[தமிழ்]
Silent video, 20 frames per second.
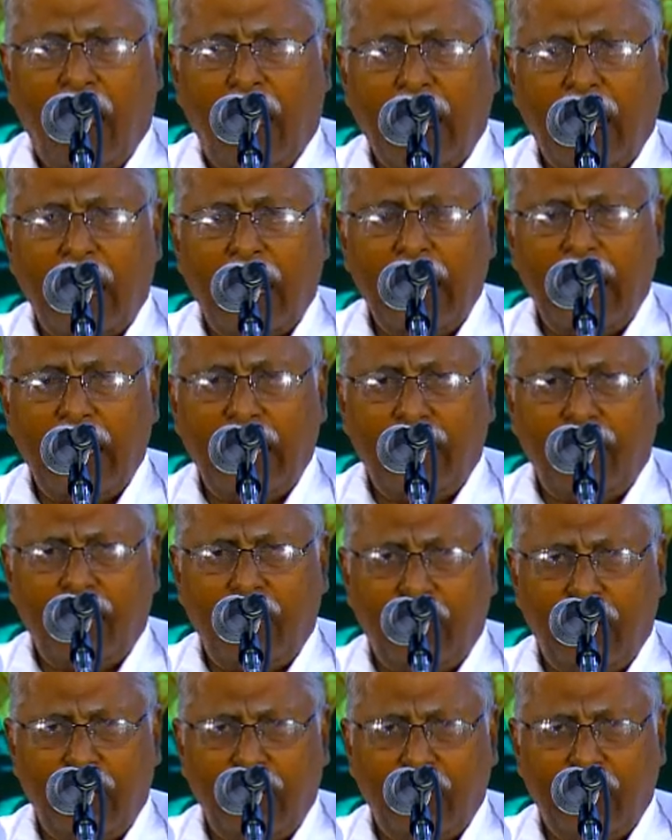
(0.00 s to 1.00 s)
ஆனால்
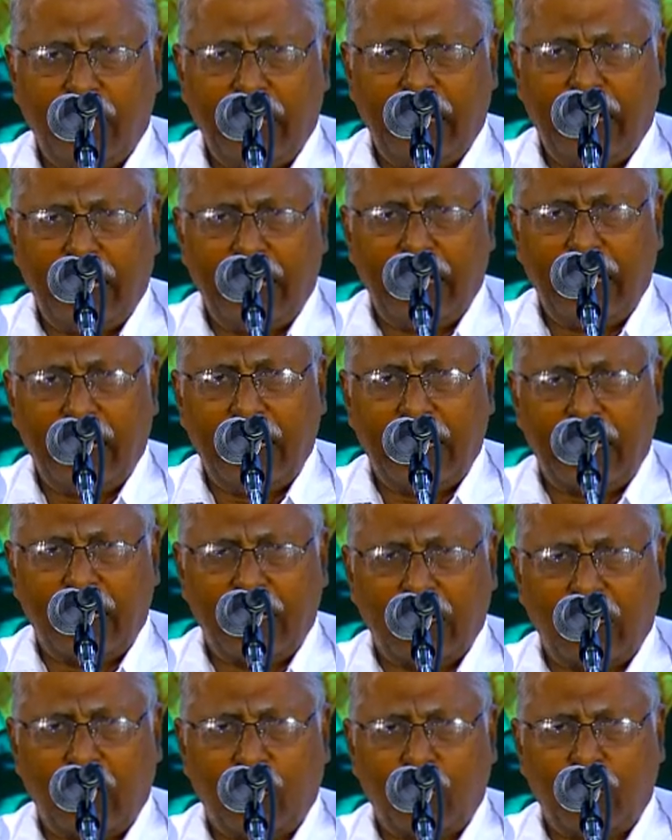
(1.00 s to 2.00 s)
இவ்வளவு நிலைகள்
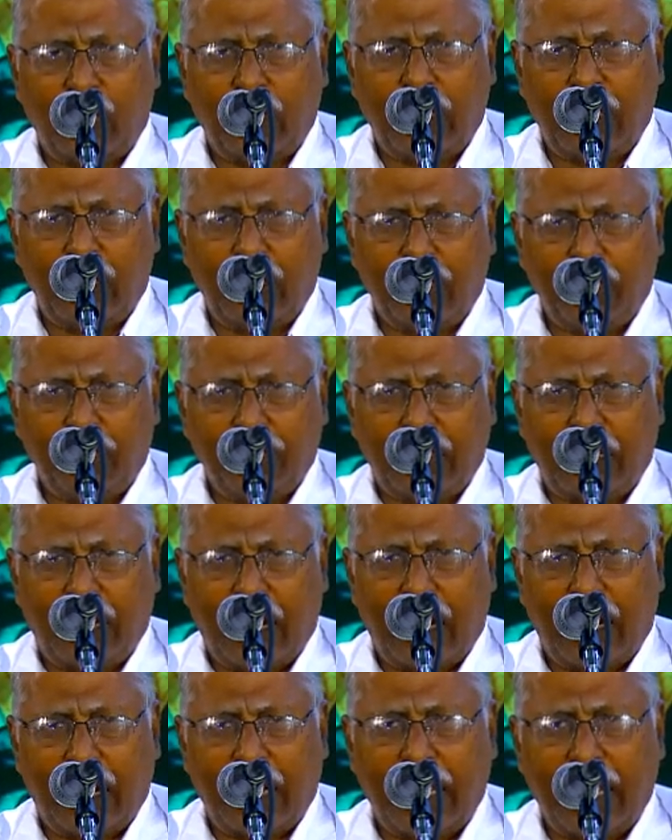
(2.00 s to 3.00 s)
இருந்த போதிலும்
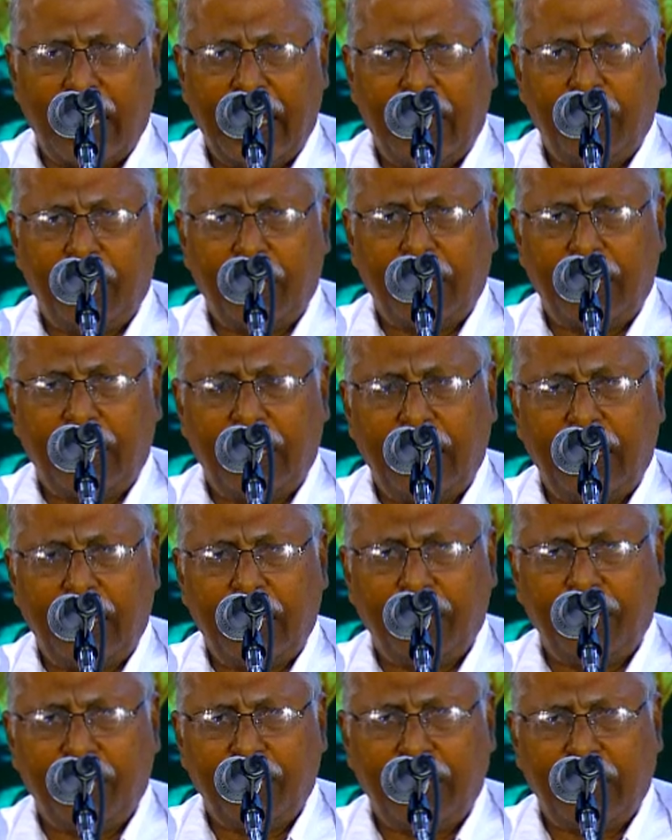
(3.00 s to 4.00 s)
காலை
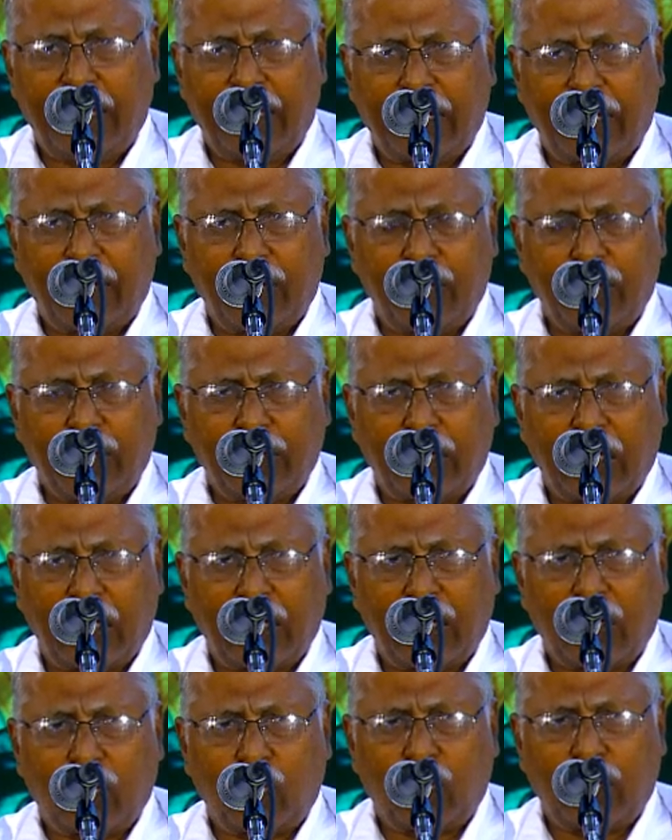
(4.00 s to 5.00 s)
மதியம் இரவு
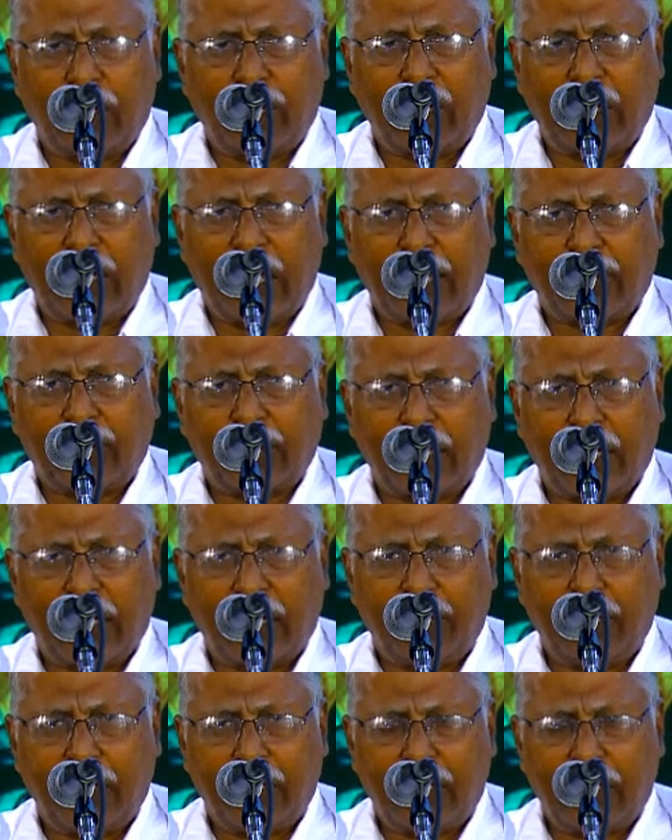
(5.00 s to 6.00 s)
தங்கக்கூடியவர்கள்
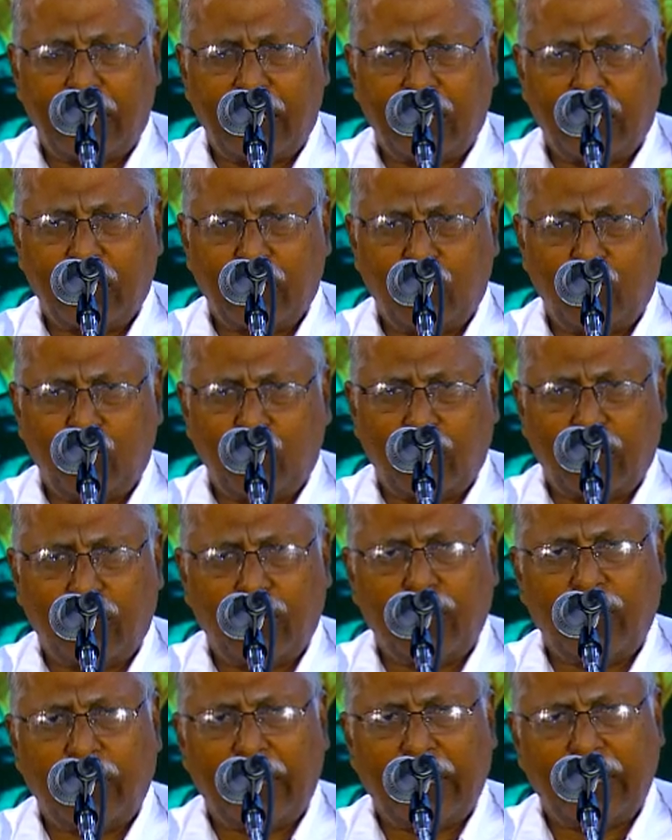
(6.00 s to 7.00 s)
அத்தனை பேர்களுக்கும்
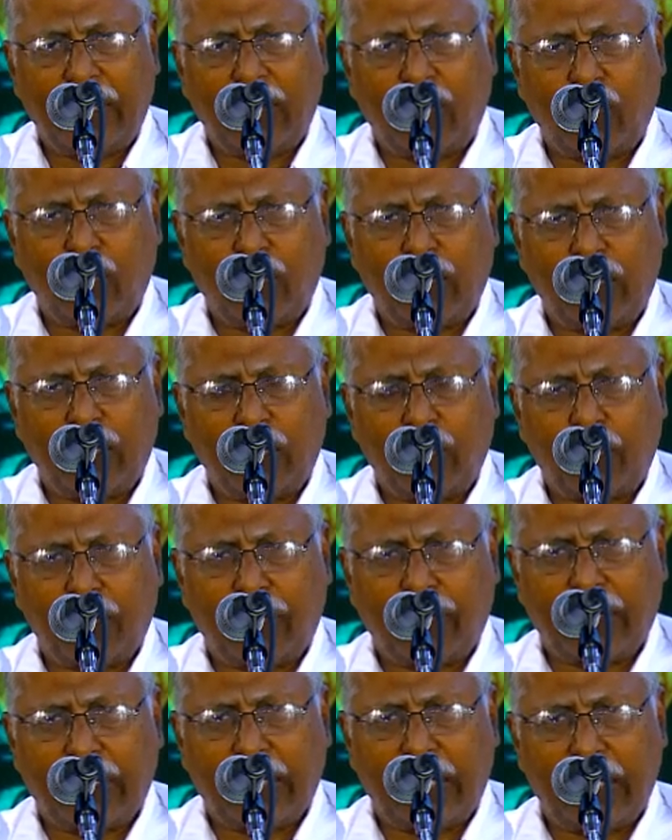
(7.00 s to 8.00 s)
உணவு வழங்கி
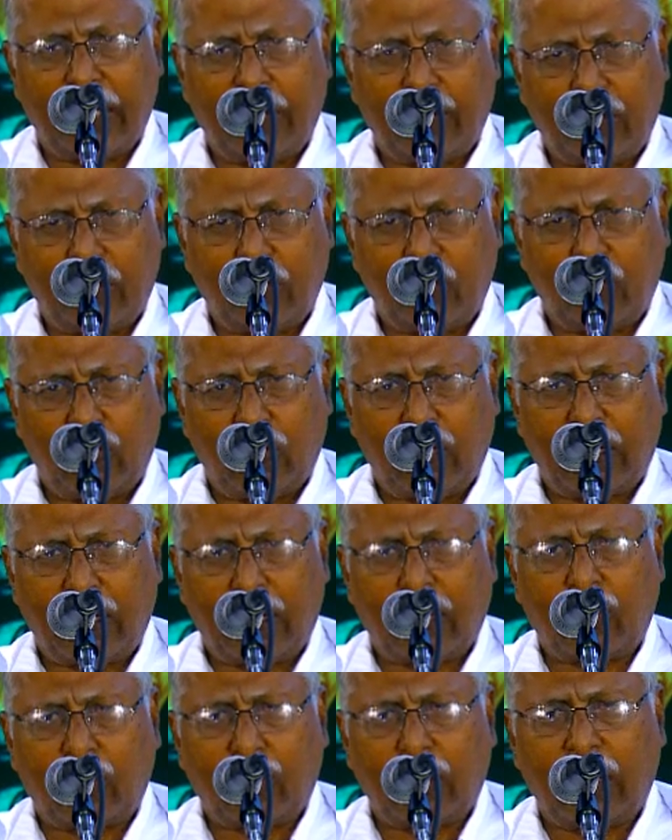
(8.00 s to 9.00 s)
கொண்டிருப்பவர் தான் நமது
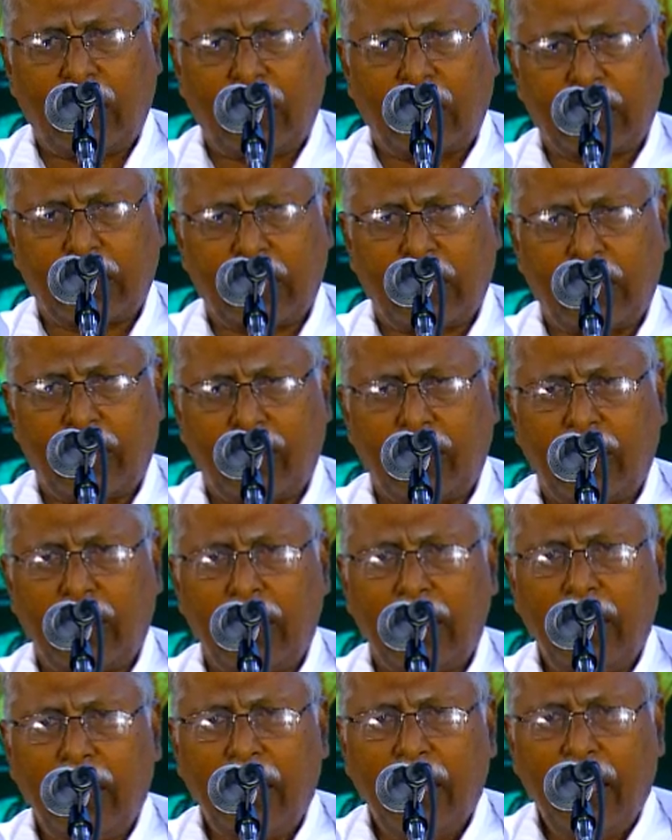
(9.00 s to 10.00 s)
ஓங்கார குடிலாசானவர்
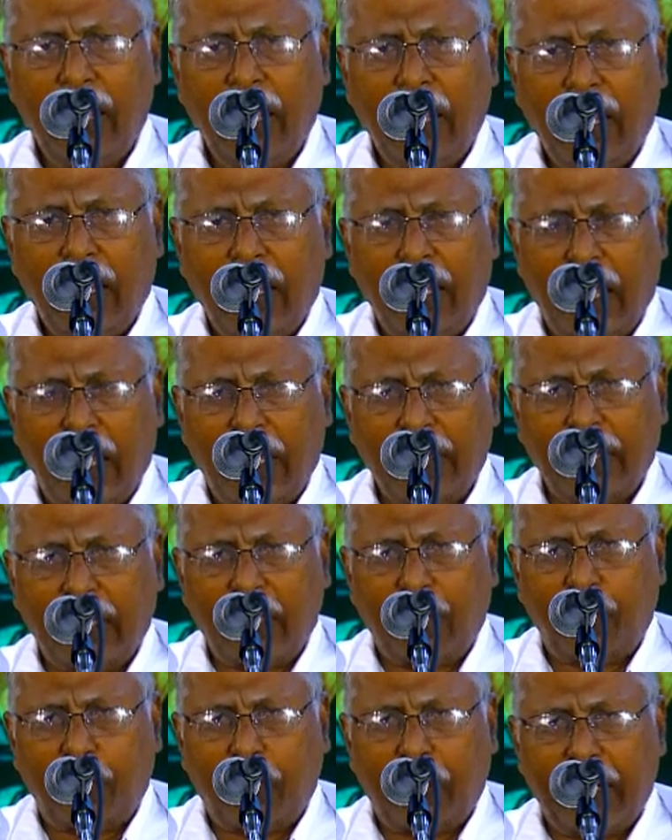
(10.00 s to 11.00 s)

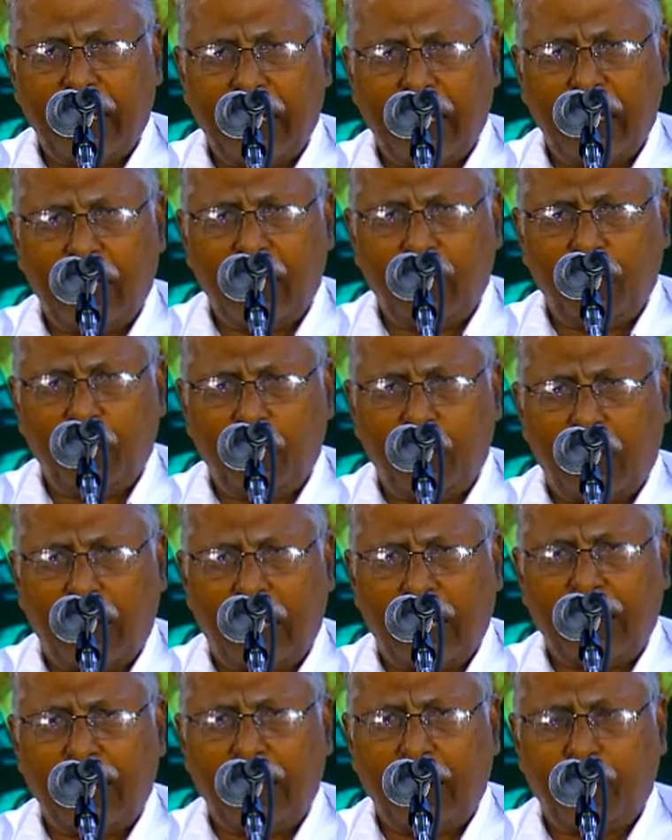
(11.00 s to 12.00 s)
எந்த பணிகளும்
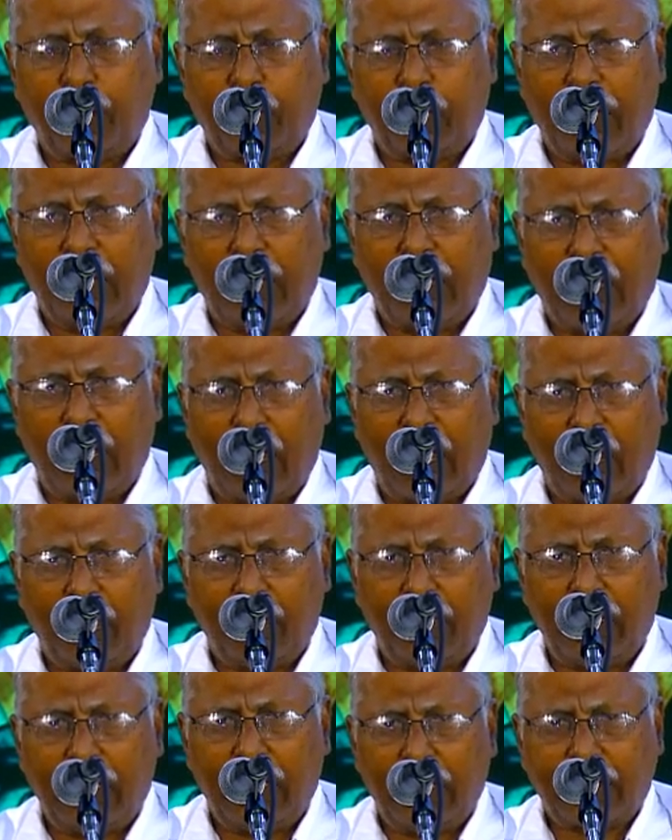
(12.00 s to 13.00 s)
பாதிப்பு
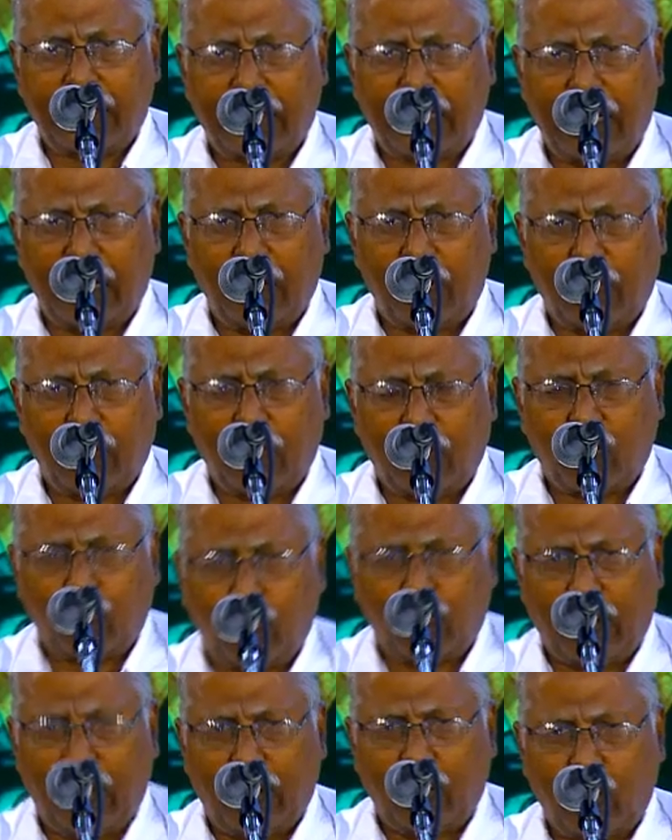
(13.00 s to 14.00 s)
இல்லாமல்
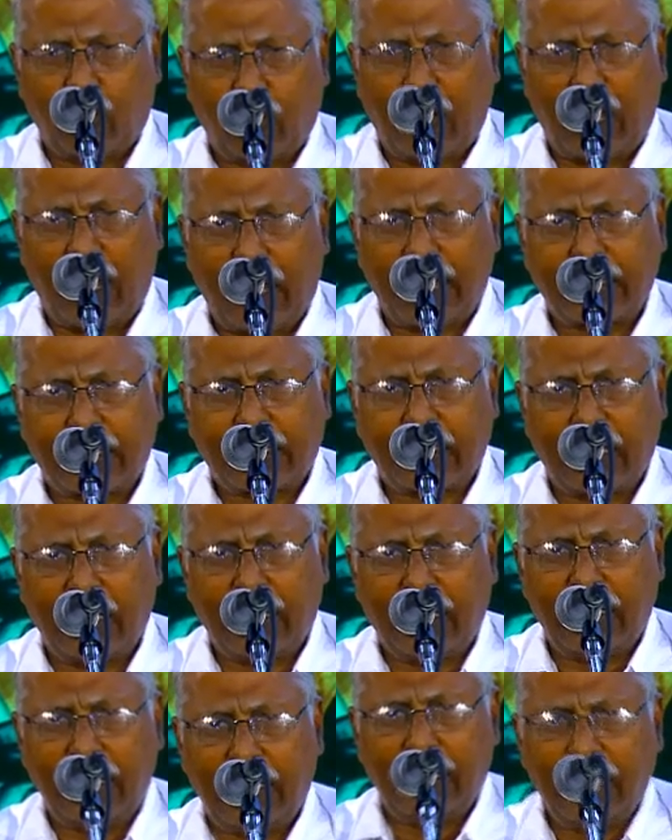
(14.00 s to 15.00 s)
செயல்படக்கூடிய ஒரு
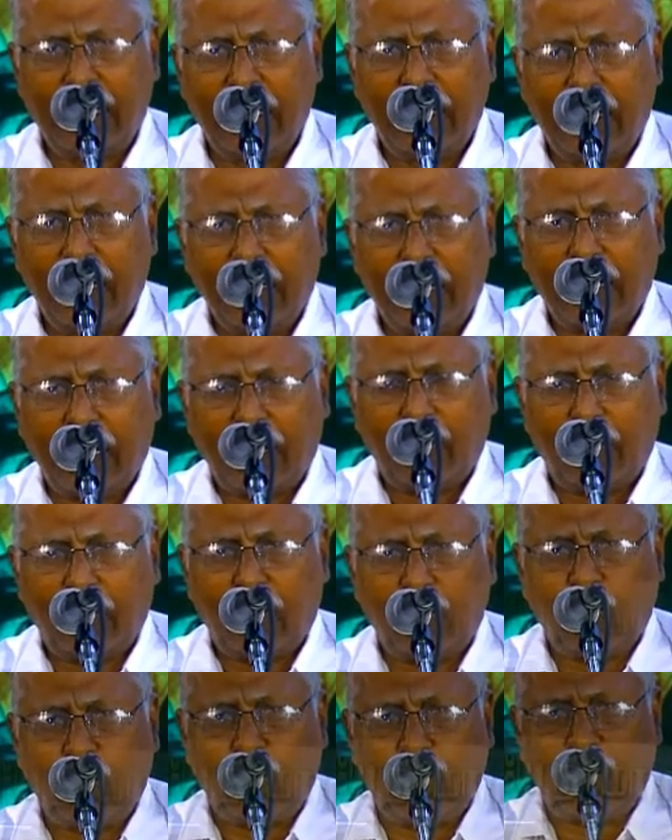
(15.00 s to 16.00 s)
ஆற்றல் நமது